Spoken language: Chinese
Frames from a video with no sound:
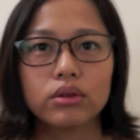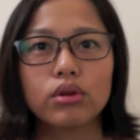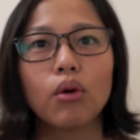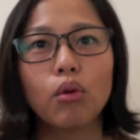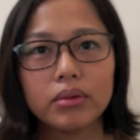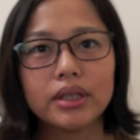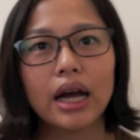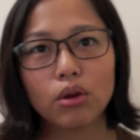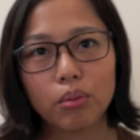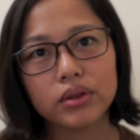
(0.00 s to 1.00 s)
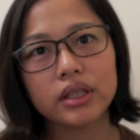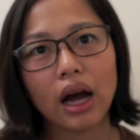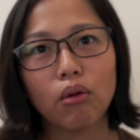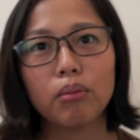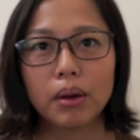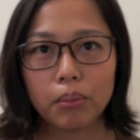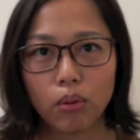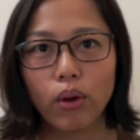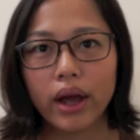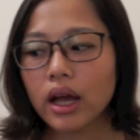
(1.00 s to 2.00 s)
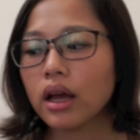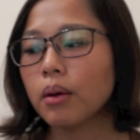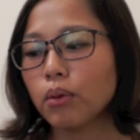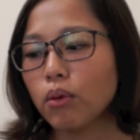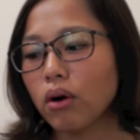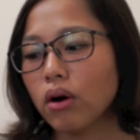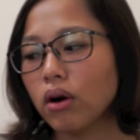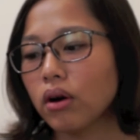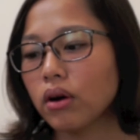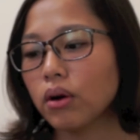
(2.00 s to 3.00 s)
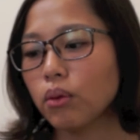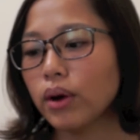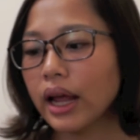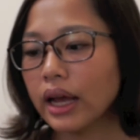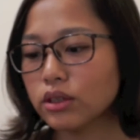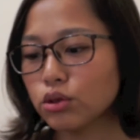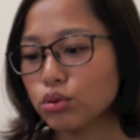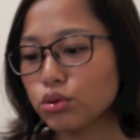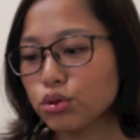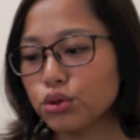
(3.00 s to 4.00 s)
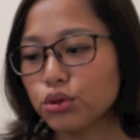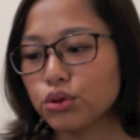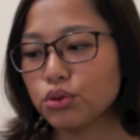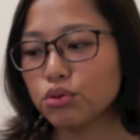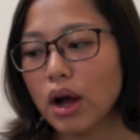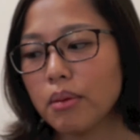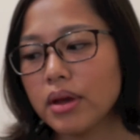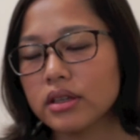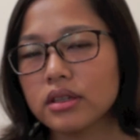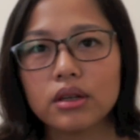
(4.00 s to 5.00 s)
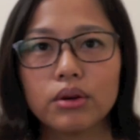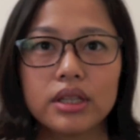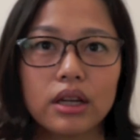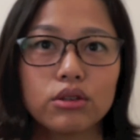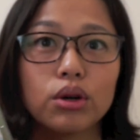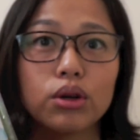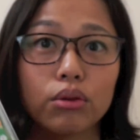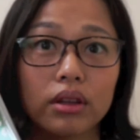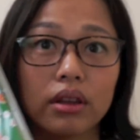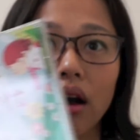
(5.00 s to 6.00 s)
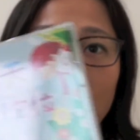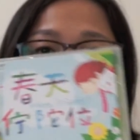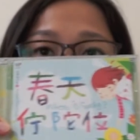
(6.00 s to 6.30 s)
虽然我们家都不讲，我们也不会，不过未来出去外面社会上就会用得到。